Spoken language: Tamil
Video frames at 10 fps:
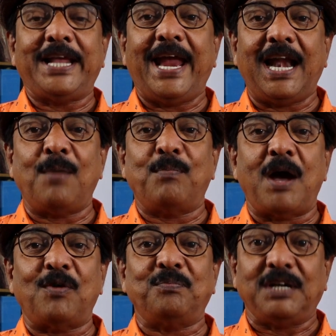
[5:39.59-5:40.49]
ஏழாம்
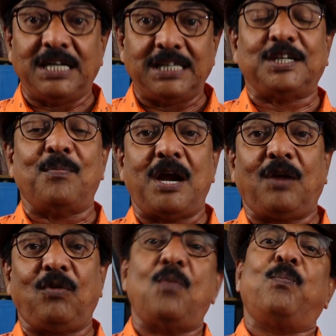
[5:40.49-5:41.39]
பாவம்
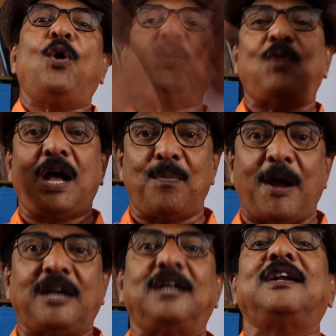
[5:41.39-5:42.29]
நீச்சமானவங்க பொதுவாக
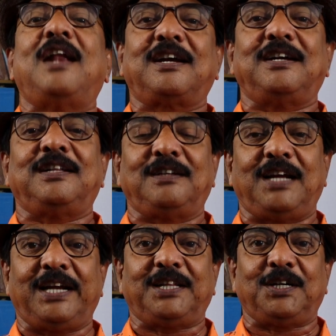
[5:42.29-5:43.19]
பன்னெண்டு
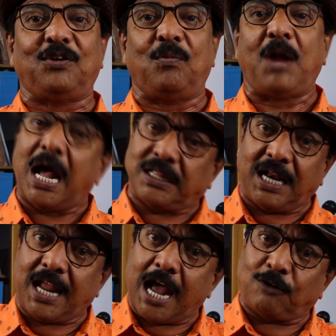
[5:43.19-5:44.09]
லக்னத்துக்கு எடுத்துக்கிட்டோம்னா
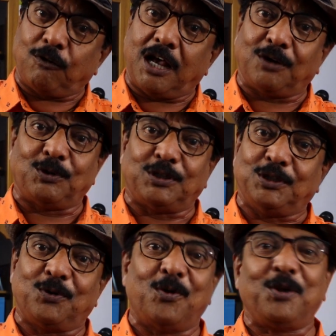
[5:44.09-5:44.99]
அதுலேயே அறுபது
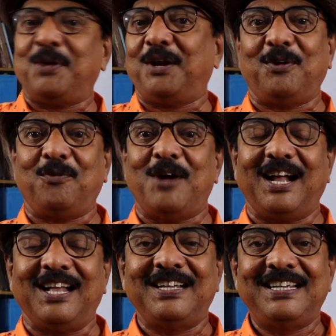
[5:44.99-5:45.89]
அறுபத்தஞ்சி கோடி பேர்
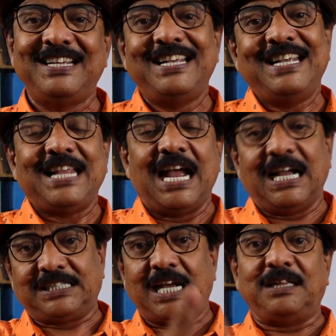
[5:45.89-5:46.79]
வருவாங்க
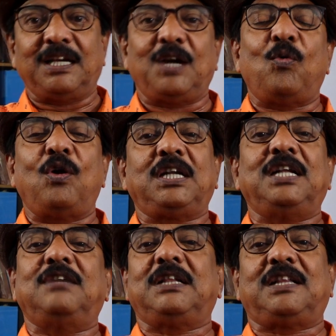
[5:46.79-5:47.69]
எங்கள் சந்திரன் ஒரு
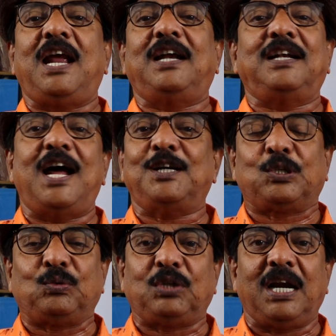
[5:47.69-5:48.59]
இருபத்தி ஏழு நாள்
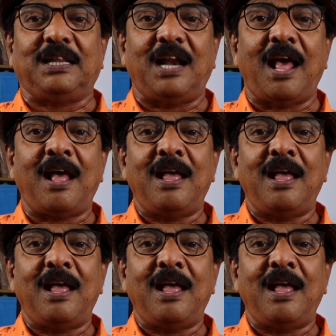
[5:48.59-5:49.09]
சுற்றுறதுல